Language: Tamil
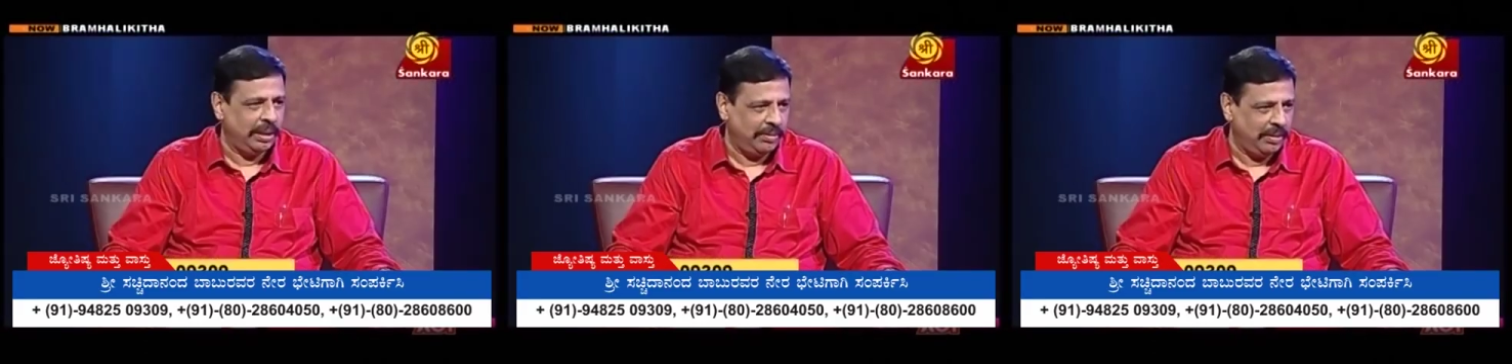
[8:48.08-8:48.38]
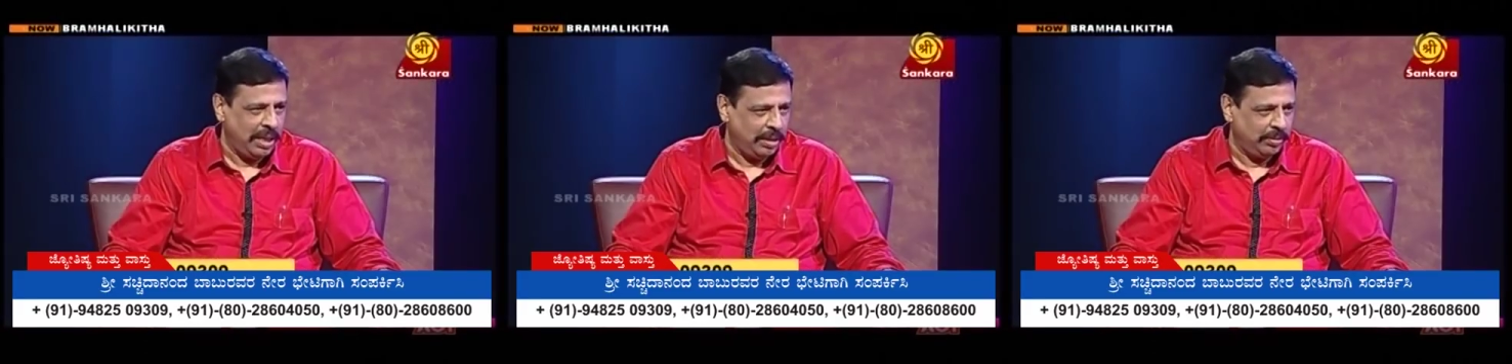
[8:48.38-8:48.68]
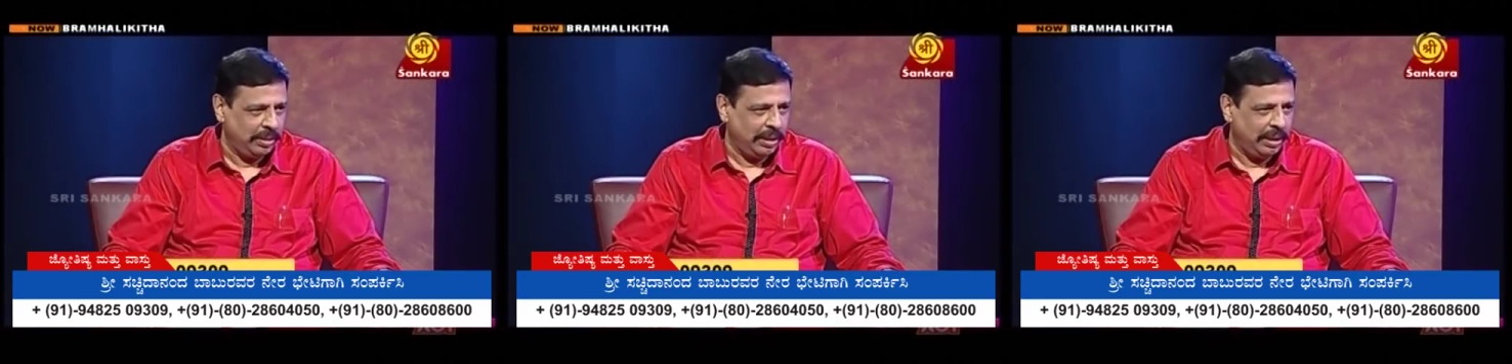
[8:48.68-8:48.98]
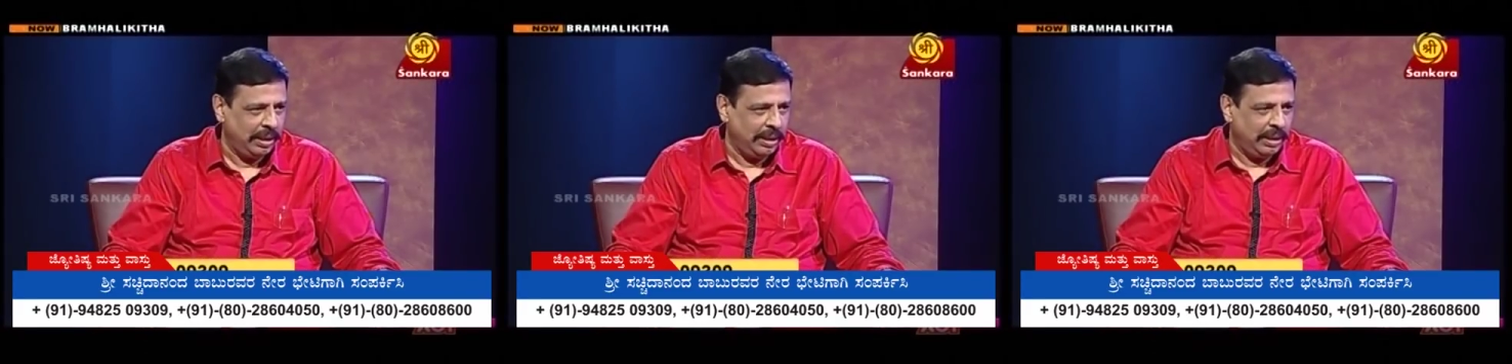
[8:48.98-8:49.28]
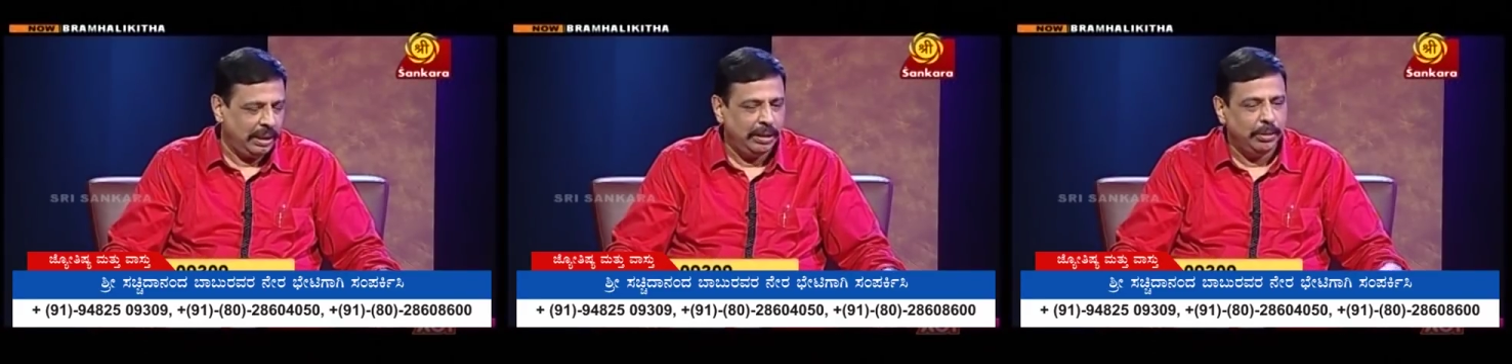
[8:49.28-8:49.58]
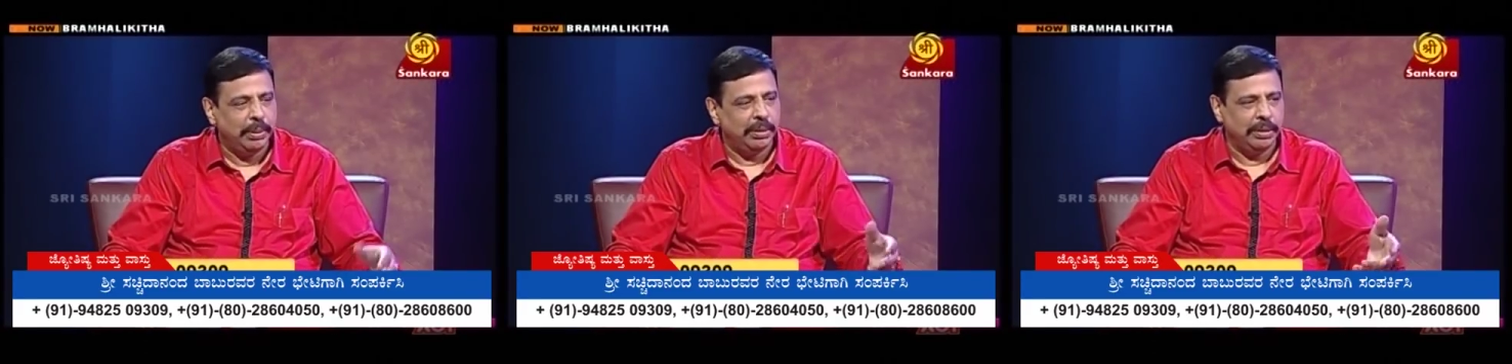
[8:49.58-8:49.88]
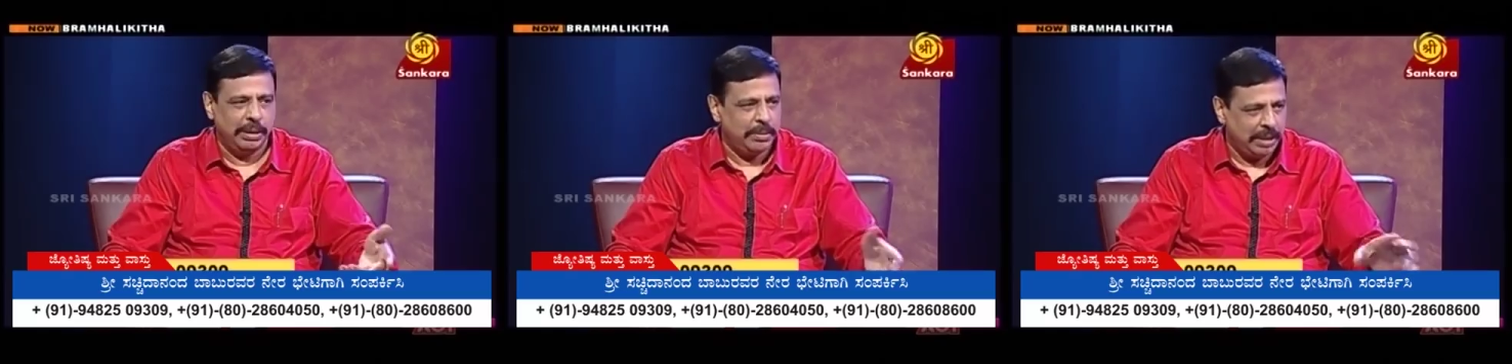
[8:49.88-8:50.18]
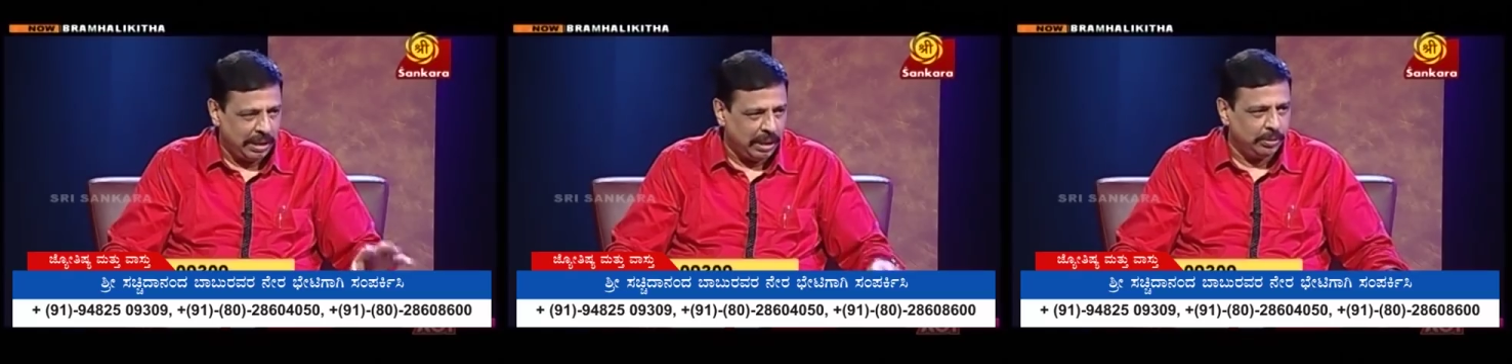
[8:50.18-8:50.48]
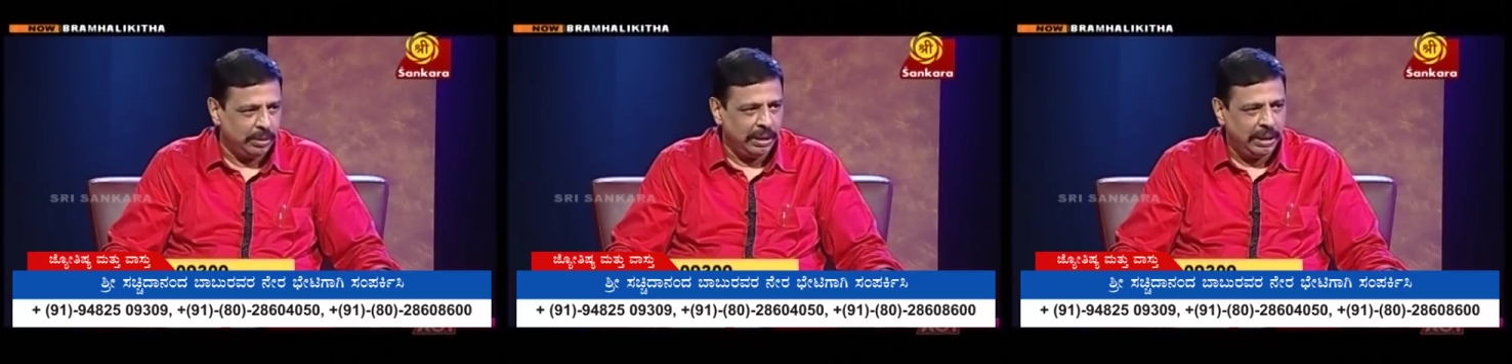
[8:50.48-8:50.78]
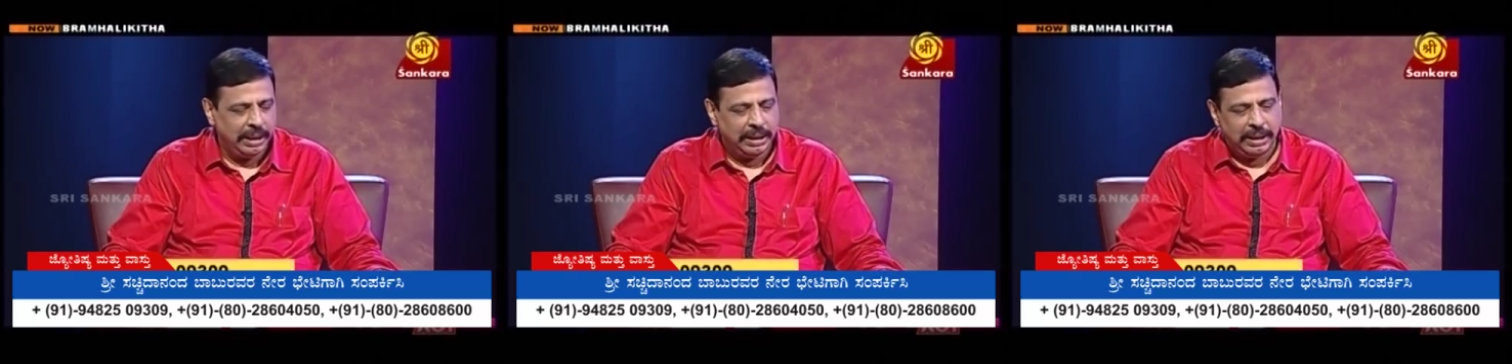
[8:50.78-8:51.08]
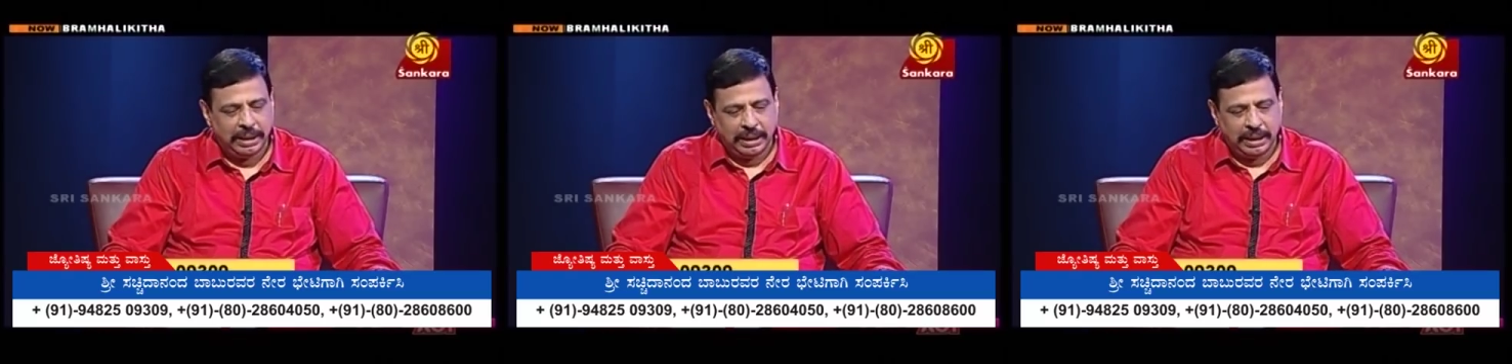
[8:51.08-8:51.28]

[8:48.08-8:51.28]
அவள் கண்டிப்பாக போட மாட்டாள் நீங்களும் அவளை வந்து நீங்கள் ஃபோர்ஸ் பண்ண முடியாது